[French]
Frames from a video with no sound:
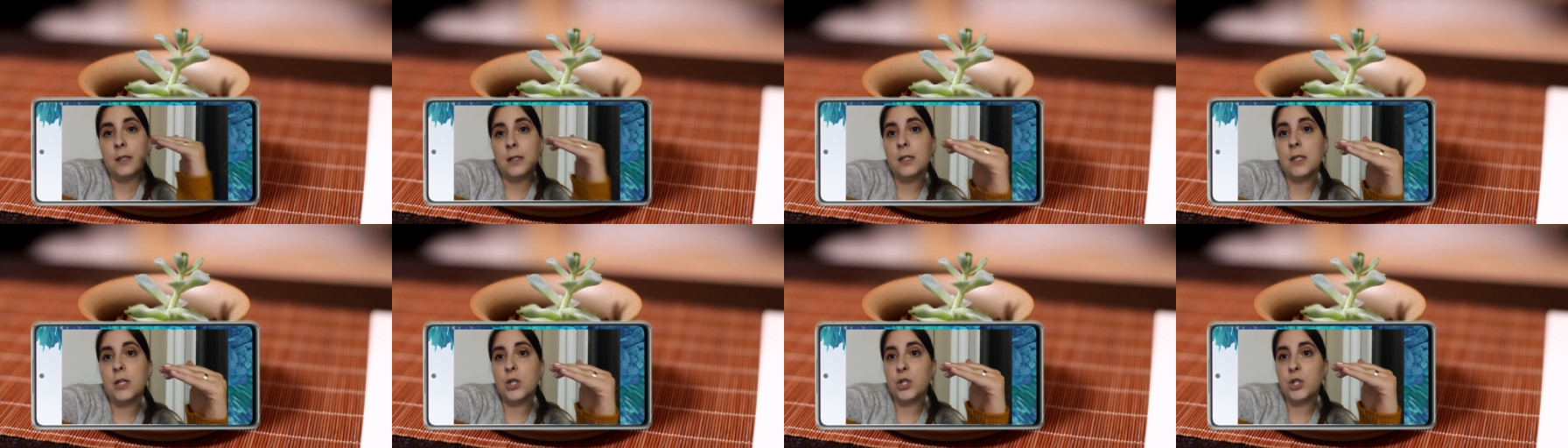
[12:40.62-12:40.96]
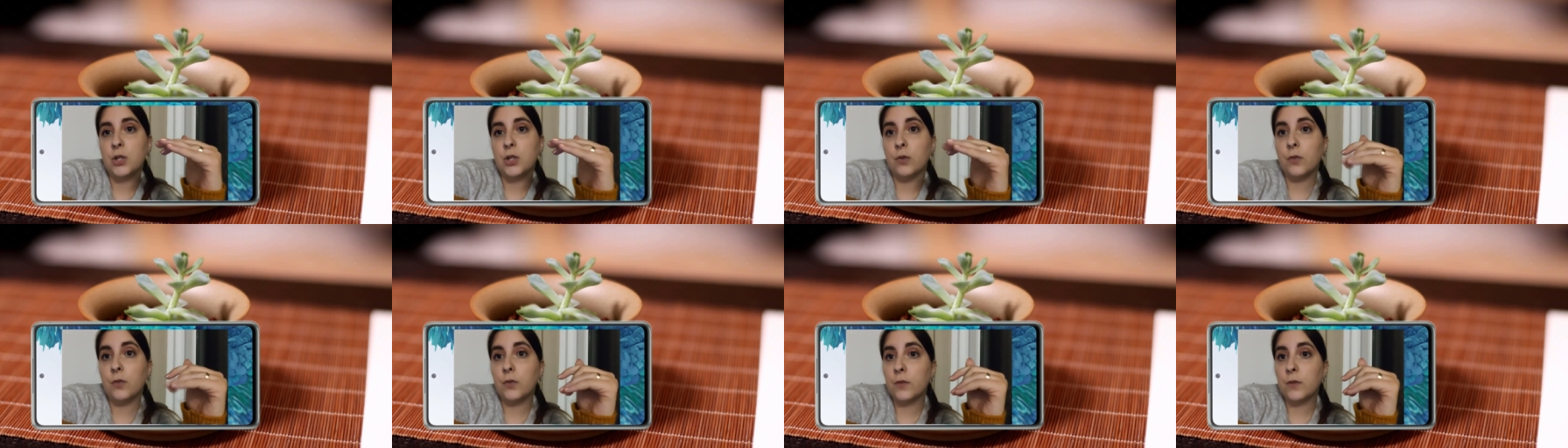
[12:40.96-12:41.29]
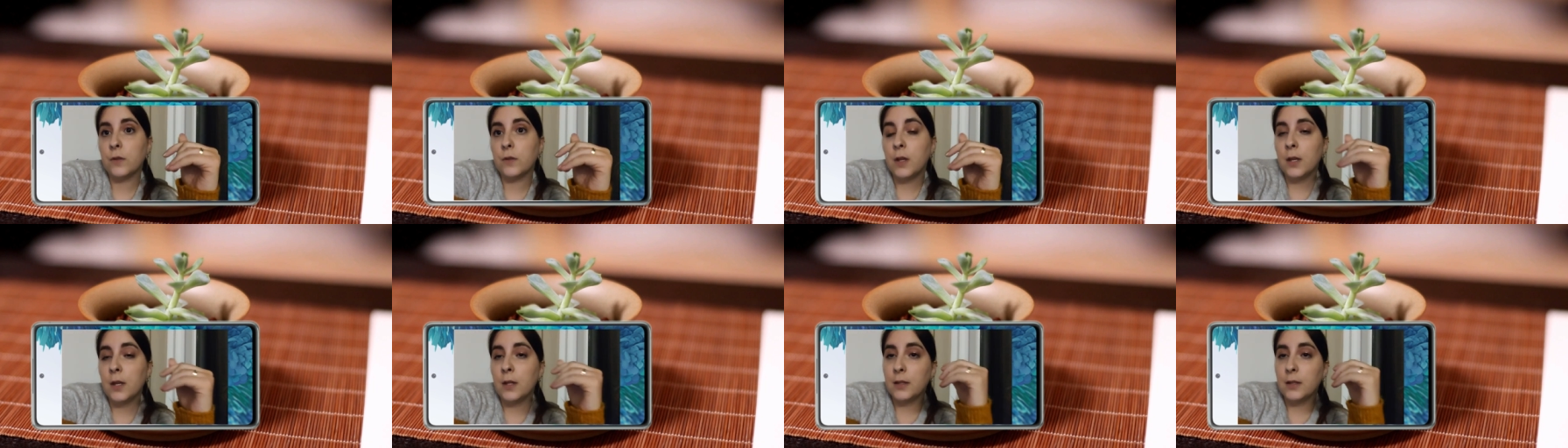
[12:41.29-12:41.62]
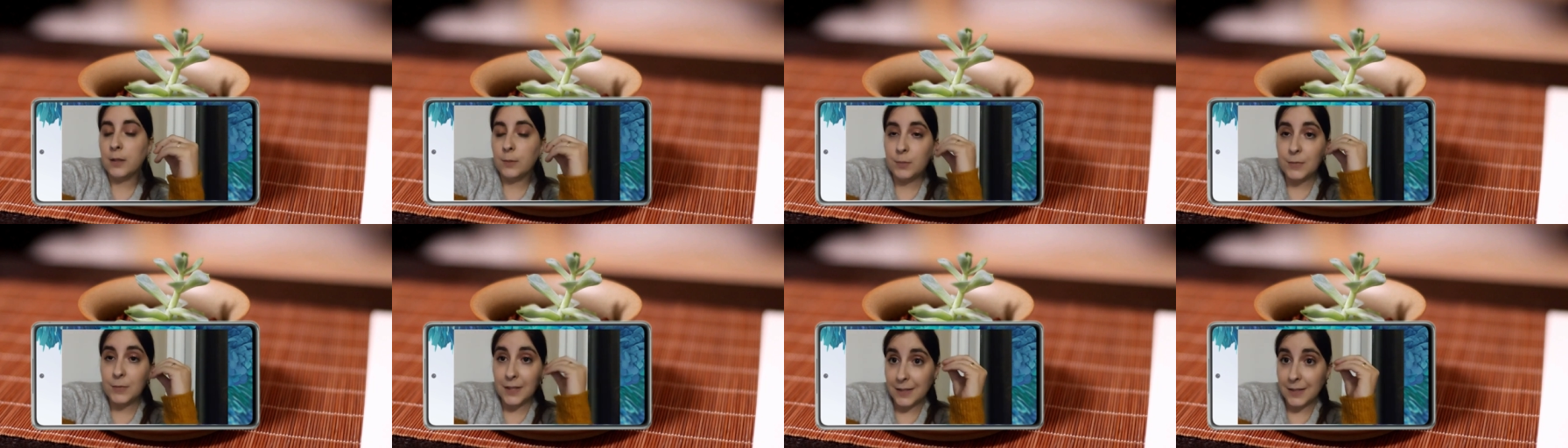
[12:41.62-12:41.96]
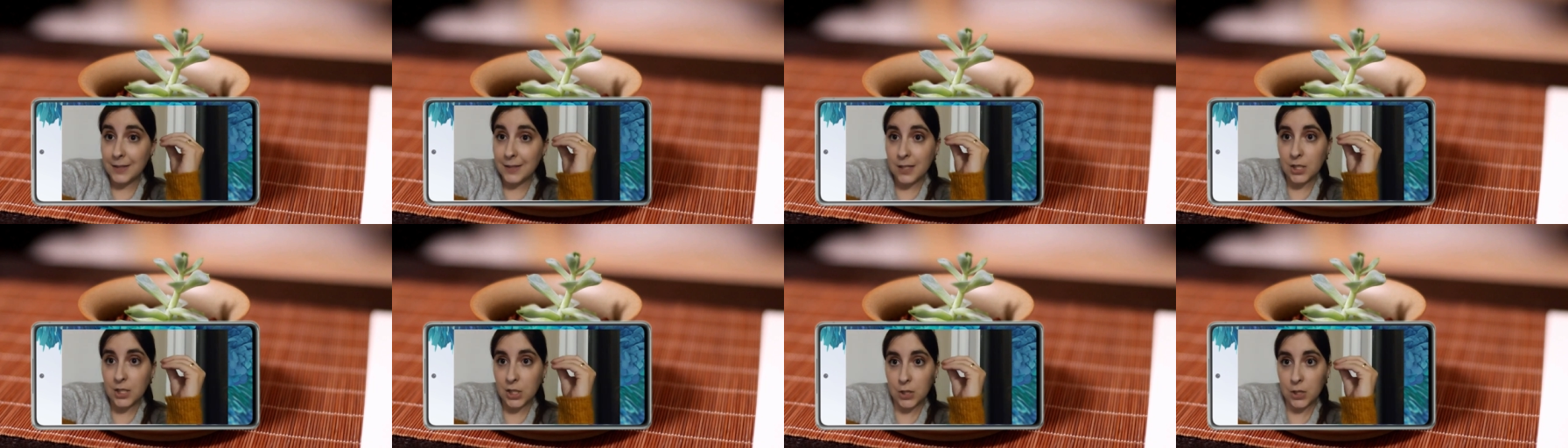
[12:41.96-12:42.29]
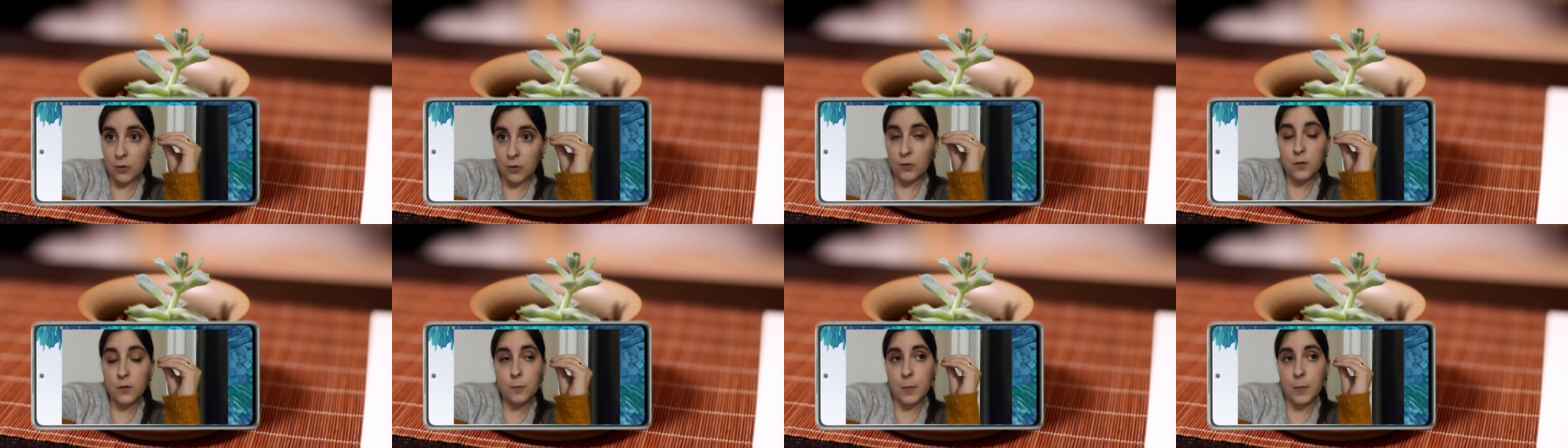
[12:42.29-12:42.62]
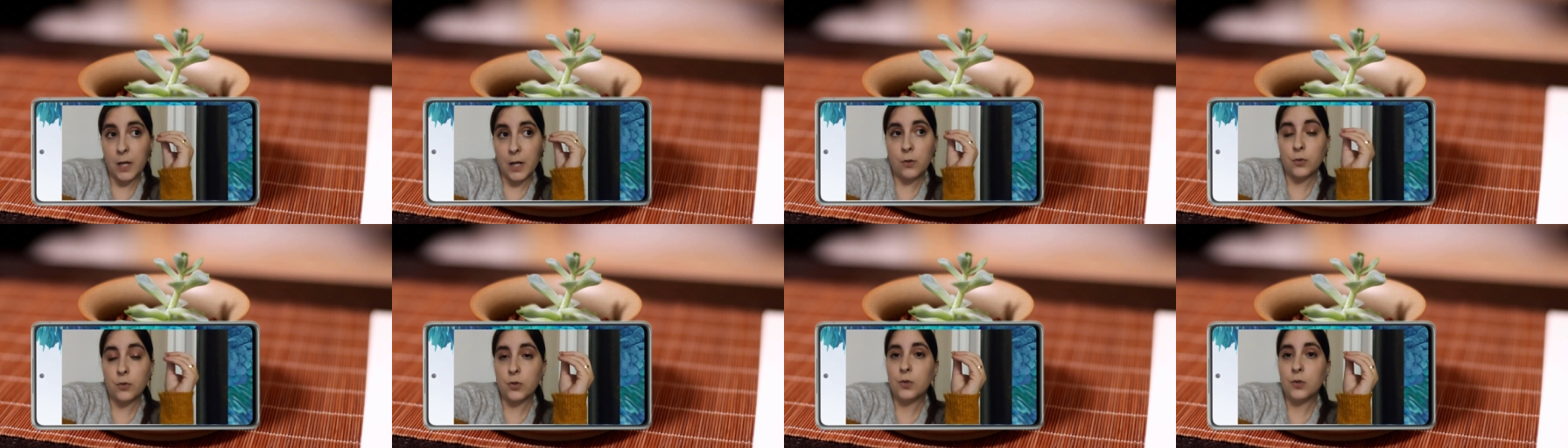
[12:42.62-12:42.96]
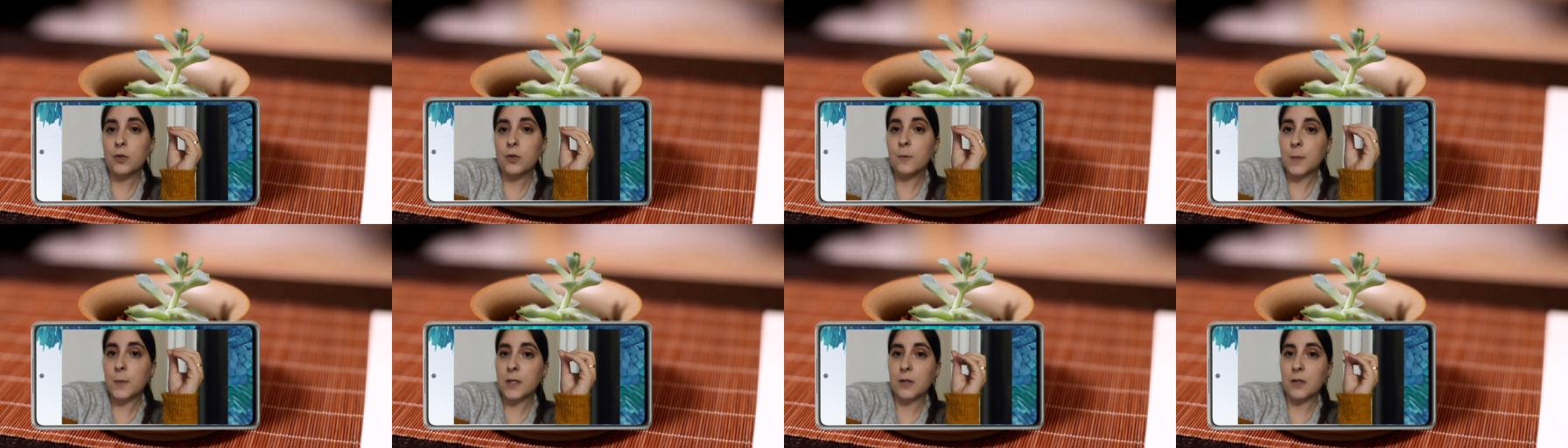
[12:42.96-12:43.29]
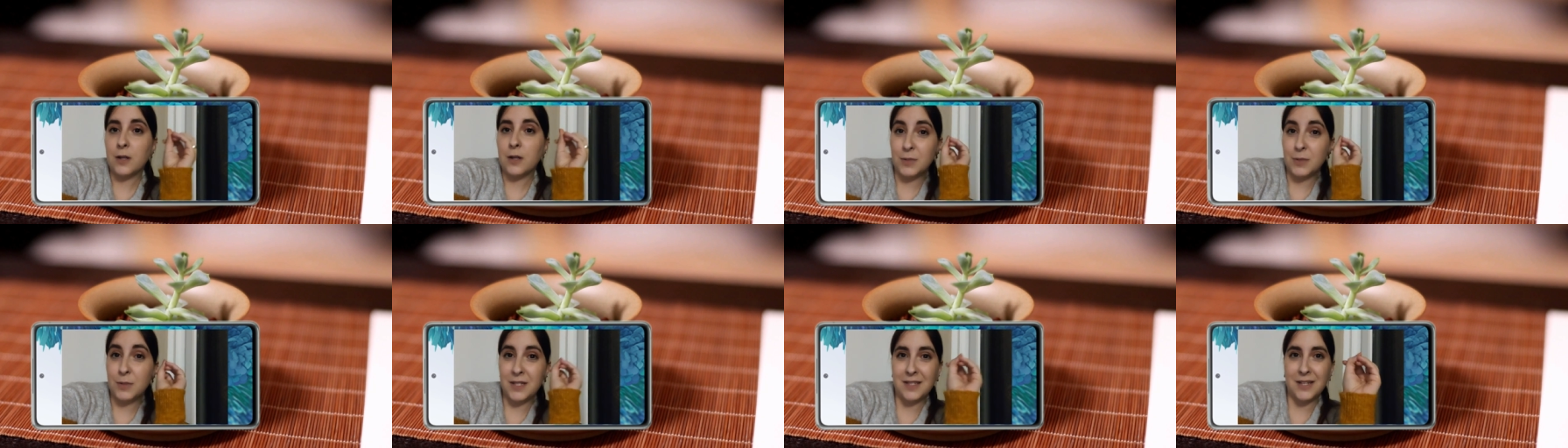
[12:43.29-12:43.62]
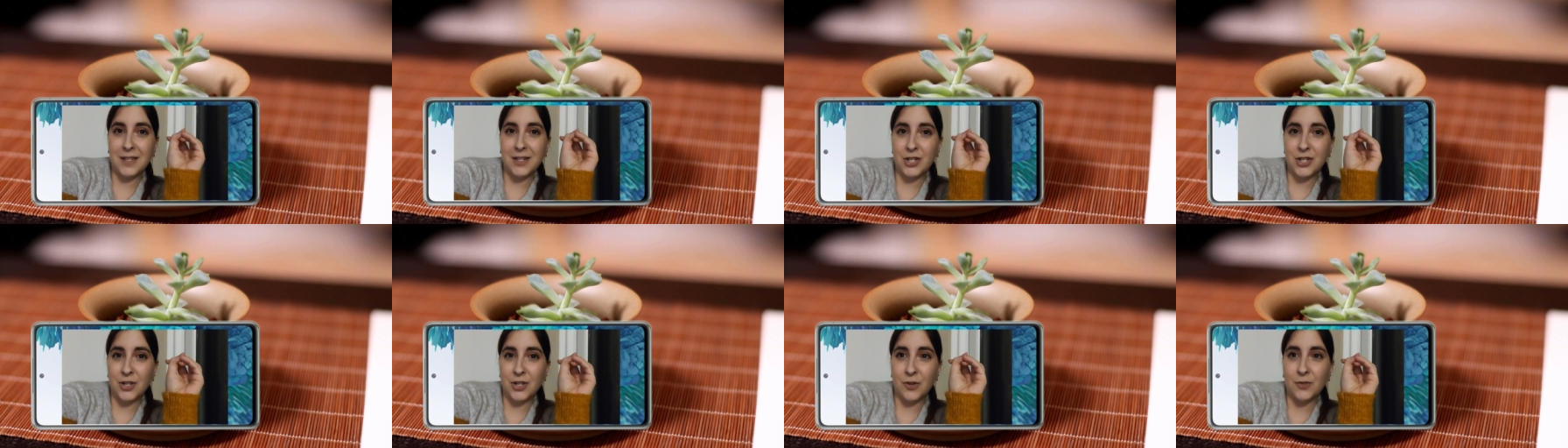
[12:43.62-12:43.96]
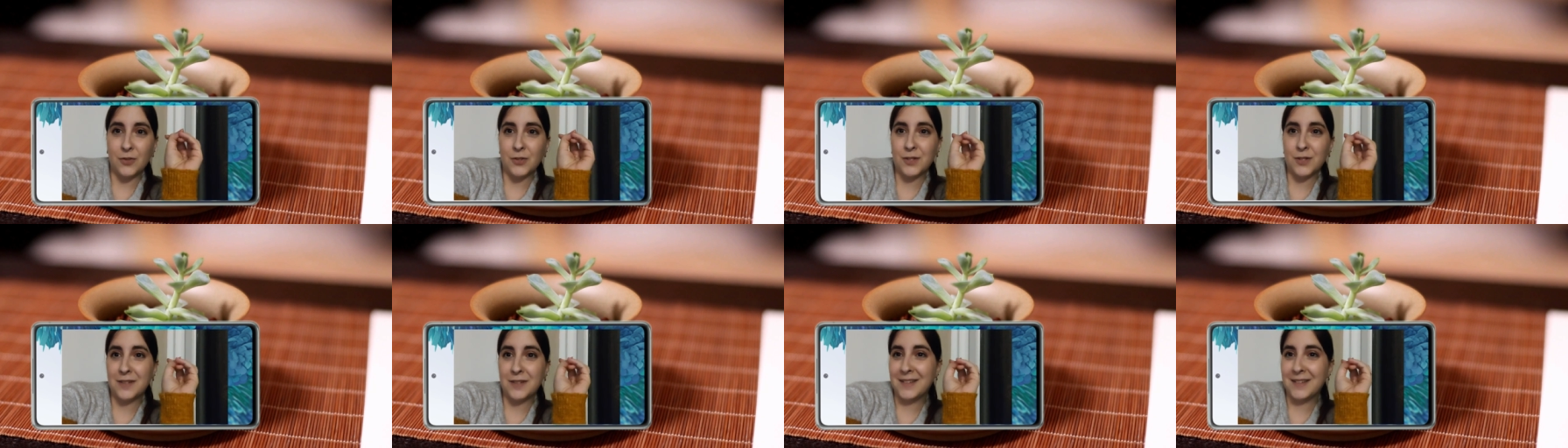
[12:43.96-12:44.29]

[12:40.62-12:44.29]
échéances, des petites échéances, pas grand-chose, parce que les petites échéances...